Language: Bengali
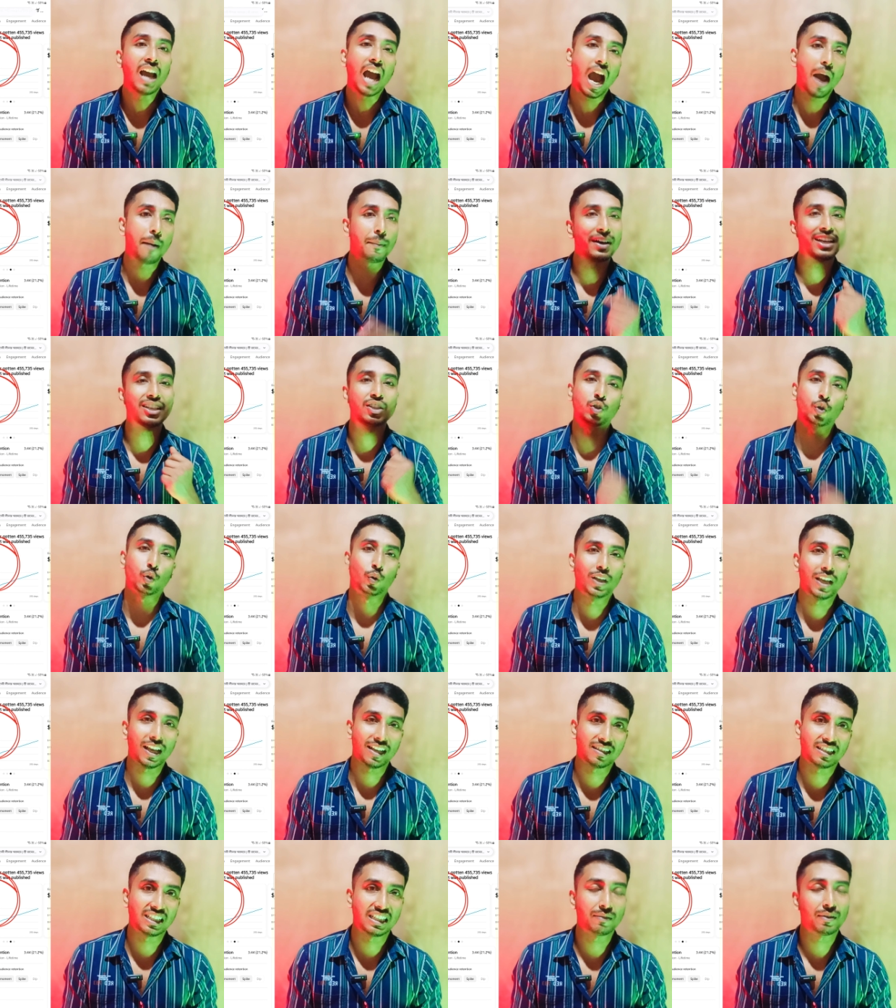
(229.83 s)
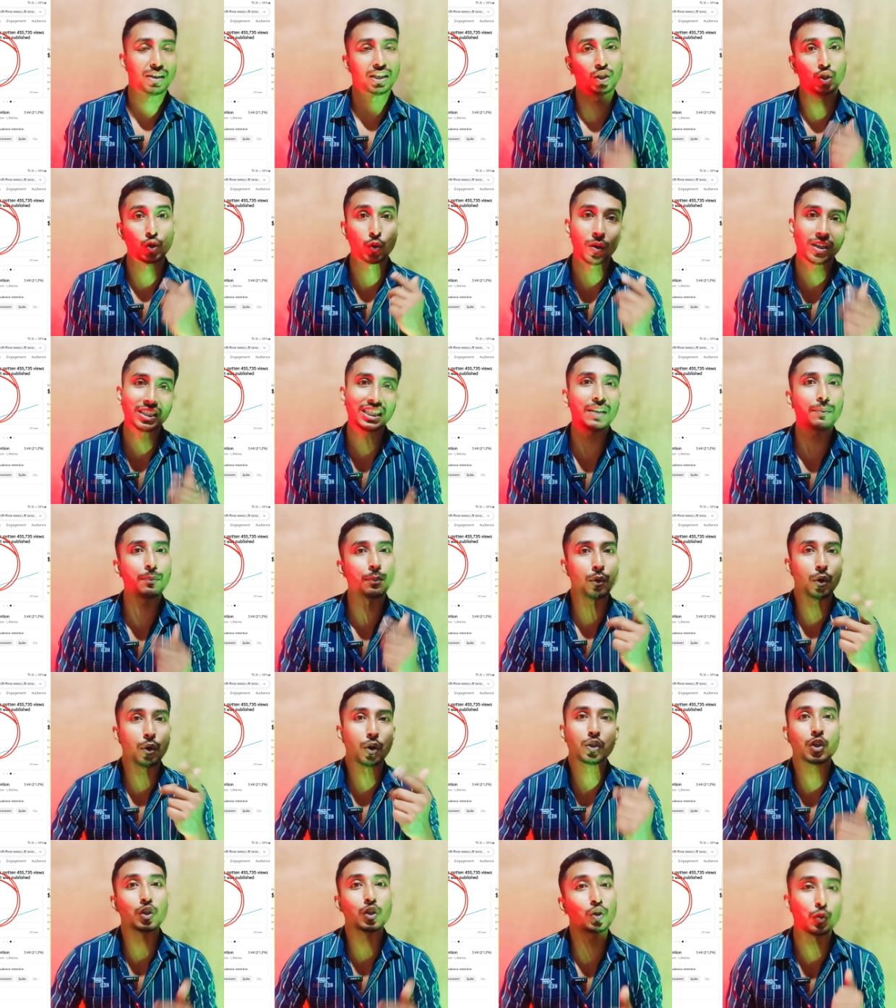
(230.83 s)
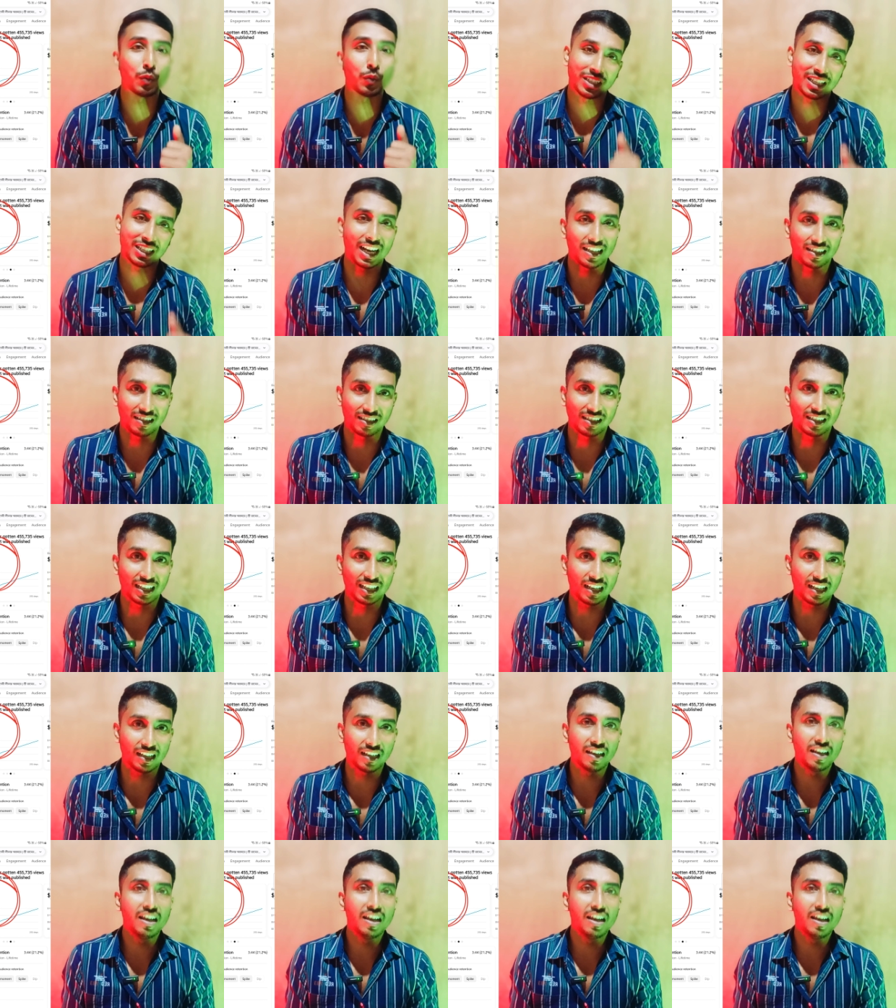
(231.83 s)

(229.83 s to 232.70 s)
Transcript: আমার চলে আসছে বাট তোমাদের প্রয়োজন তোমাদের আসছে না